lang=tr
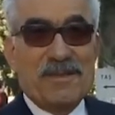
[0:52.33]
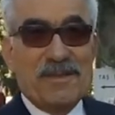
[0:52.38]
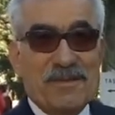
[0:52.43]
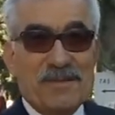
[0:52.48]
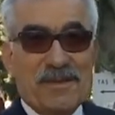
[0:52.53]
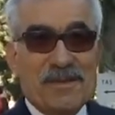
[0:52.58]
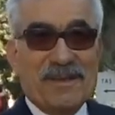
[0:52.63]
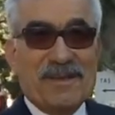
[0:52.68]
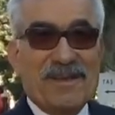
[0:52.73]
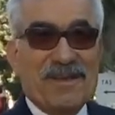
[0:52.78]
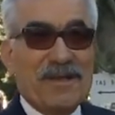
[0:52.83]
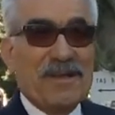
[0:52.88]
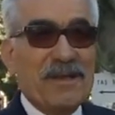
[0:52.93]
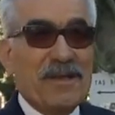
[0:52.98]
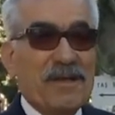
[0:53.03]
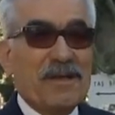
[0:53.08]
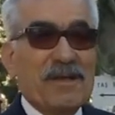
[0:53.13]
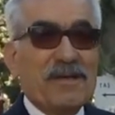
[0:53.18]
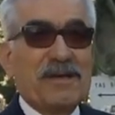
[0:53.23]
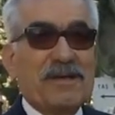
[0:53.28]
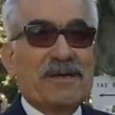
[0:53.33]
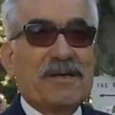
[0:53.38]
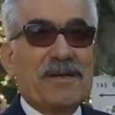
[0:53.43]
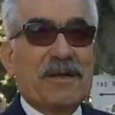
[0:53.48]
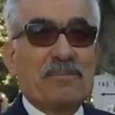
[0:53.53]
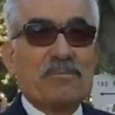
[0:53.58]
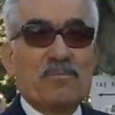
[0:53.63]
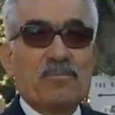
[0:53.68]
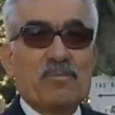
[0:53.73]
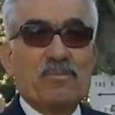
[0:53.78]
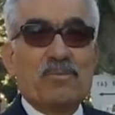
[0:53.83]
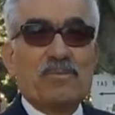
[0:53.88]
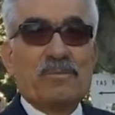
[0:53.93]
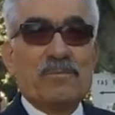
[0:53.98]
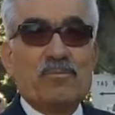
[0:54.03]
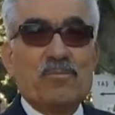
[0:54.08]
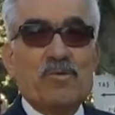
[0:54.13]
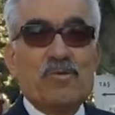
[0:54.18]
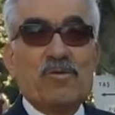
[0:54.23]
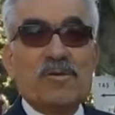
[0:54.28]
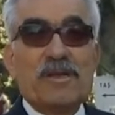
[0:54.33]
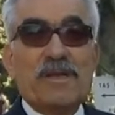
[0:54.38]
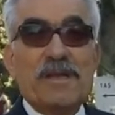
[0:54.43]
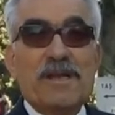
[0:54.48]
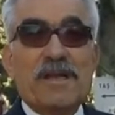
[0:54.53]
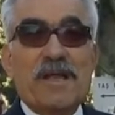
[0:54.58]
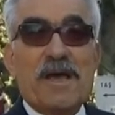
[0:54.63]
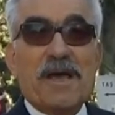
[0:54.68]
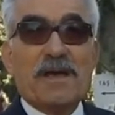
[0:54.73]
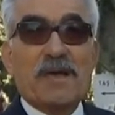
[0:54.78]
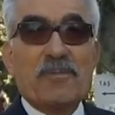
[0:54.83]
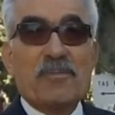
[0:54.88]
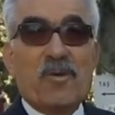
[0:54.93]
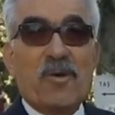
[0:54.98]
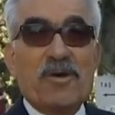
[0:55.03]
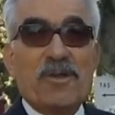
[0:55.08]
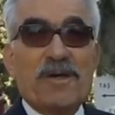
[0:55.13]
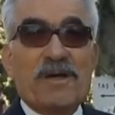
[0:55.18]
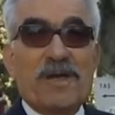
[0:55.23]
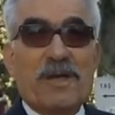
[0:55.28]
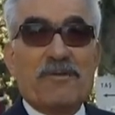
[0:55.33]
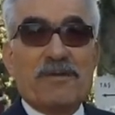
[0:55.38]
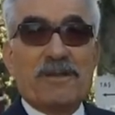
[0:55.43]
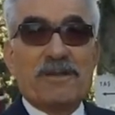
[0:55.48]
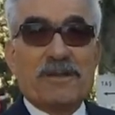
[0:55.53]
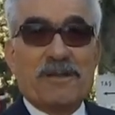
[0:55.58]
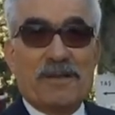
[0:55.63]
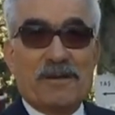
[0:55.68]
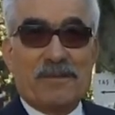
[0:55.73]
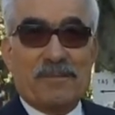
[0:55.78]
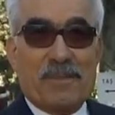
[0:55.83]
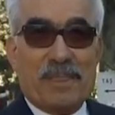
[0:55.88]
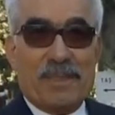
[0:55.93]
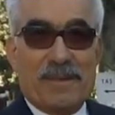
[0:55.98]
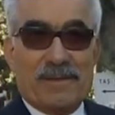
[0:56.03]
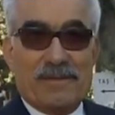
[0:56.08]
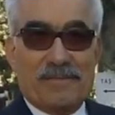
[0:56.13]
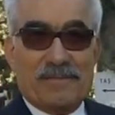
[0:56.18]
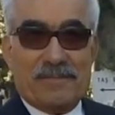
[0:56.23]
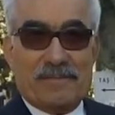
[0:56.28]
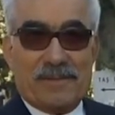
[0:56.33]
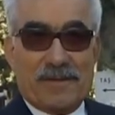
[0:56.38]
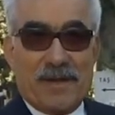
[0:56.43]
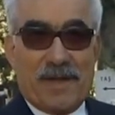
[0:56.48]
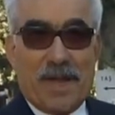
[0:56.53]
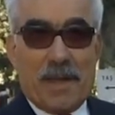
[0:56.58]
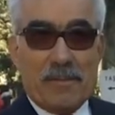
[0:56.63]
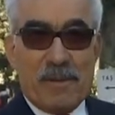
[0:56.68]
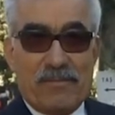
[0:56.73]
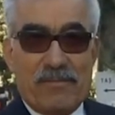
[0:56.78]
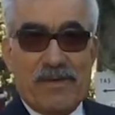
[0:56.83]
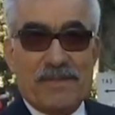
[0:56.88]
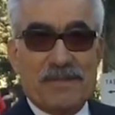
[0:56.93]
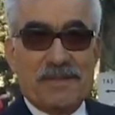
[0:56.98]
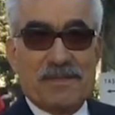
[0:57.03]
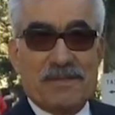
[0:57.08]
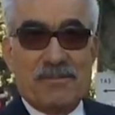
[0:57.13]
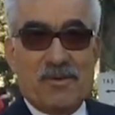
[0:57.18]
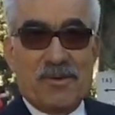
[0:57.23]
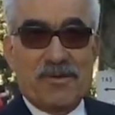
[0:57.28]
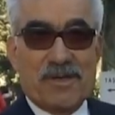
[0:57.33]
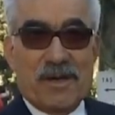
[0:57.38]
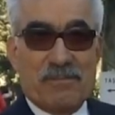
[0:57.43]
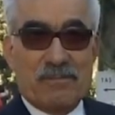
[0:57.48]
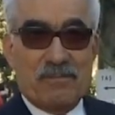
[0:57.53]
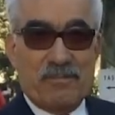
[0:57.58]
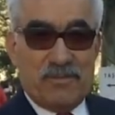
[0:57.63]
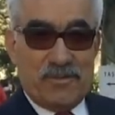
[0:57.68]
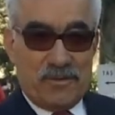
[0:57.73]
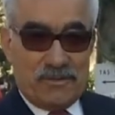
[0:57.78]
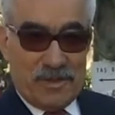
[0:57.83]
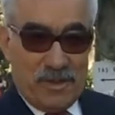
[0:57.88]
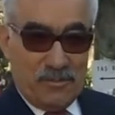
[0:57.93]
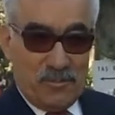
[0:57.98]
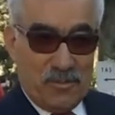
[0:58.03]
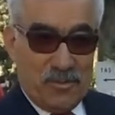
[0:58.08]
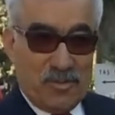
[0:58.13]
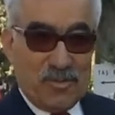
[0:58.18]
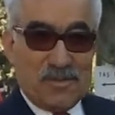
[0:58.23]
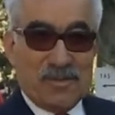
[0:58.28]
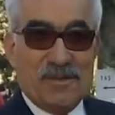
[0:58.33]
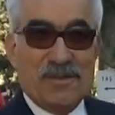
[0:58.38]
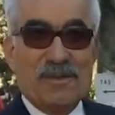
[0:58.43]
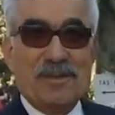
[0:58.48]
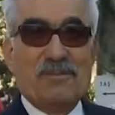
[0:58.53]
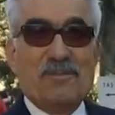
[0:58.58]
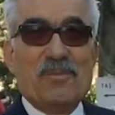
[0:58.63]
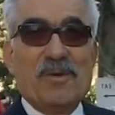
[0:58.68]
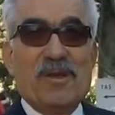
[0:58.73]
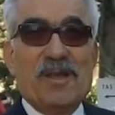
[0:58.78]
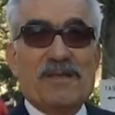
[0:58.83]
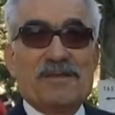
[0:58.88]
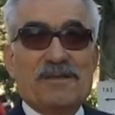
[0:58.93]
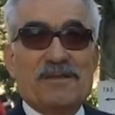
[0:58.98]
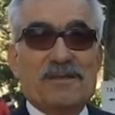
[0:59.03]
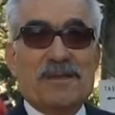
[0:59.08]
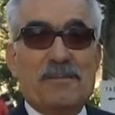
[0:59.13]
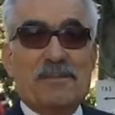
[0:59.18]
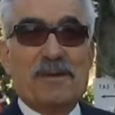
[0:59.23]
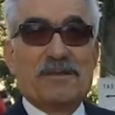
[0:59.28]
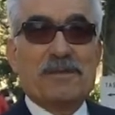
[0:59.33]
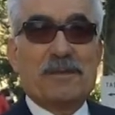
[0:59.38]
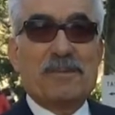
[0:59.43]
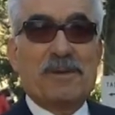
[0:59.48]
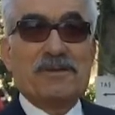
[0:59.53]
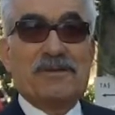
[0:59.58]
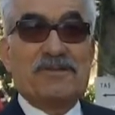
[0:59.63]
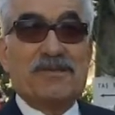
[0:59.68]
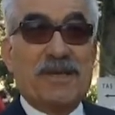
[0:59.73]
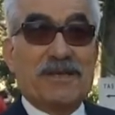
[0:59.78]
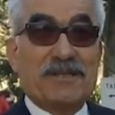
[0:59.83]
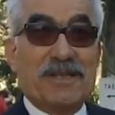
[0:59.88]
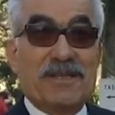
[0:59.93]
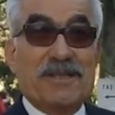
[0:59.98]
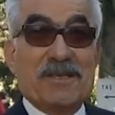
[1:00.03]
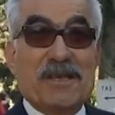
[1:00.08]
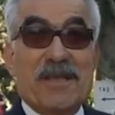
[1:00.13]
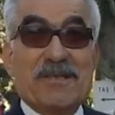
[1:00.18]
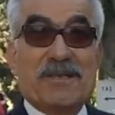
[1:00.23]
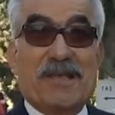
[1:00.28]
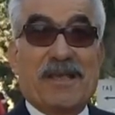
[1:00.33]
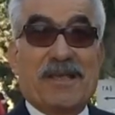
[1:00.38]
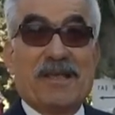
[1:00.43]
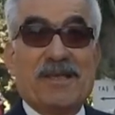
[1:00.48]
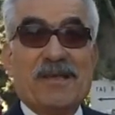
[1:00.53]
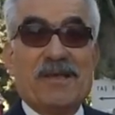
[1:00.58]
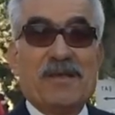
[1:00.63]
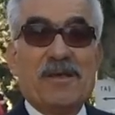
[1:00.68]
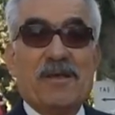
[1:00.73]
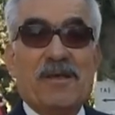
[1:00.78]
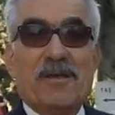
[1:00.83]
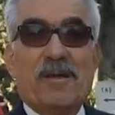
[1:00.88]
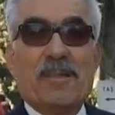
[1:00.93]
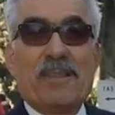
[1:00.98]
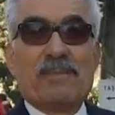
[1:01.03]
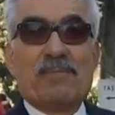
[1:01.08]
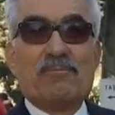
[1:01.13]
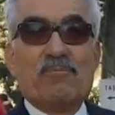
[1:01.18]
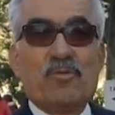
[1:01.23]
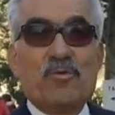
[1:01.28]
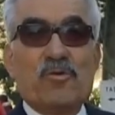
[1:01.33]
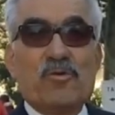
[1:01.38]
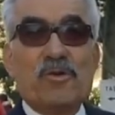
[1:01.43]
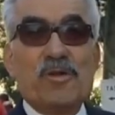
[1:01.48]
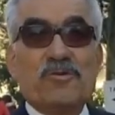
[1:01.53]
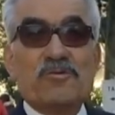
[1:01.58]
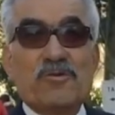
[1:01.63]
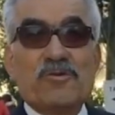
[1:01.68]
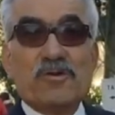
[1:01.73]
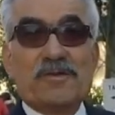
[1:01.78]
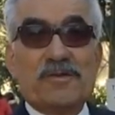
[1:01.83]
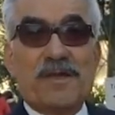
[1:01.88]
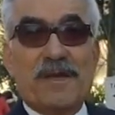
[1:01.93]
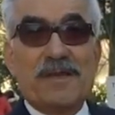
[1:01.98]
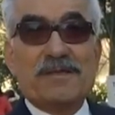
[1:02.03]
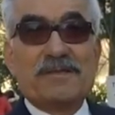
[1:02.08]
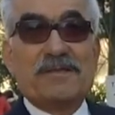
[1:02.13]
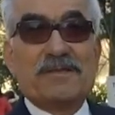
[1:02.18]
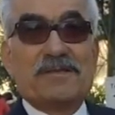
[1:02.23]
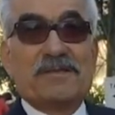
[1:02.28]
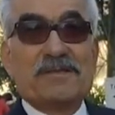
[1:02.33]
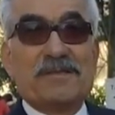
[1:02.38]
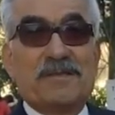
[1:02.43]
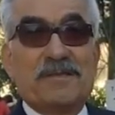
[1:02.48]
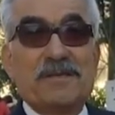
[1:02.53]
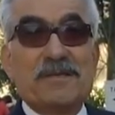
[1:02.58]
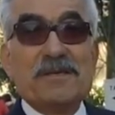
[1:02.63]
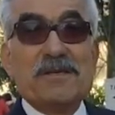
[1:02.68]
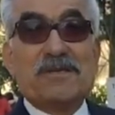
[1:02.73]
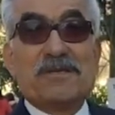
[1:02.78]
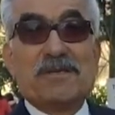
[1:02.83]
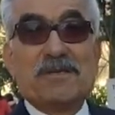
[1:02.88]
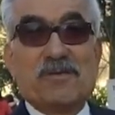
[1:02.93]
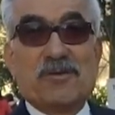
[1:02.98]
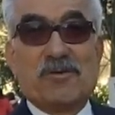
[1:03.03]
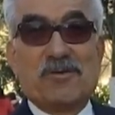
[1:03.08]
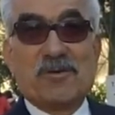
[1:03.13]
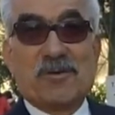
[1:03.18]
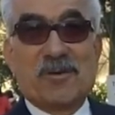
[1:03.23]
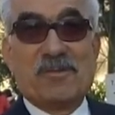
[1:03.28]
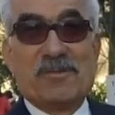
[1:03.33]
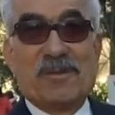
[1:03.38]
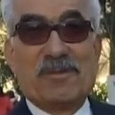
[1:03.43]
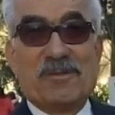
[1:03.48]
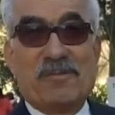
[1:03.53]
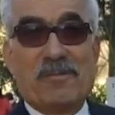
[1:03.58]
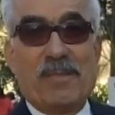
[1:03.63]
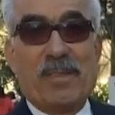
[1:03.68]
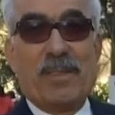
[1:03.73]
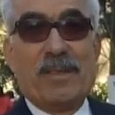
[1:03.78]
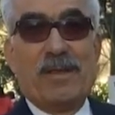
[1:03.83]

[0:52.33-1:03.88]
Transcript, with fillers: Dedim ki müdür illa ki boynu kravatlı kalem efendisi mi olacak? işte müdür dedim böyle zaman zaman çiçek de dikecek. Bugünü çocuklarınız için, sizin için dikiyorum dedim.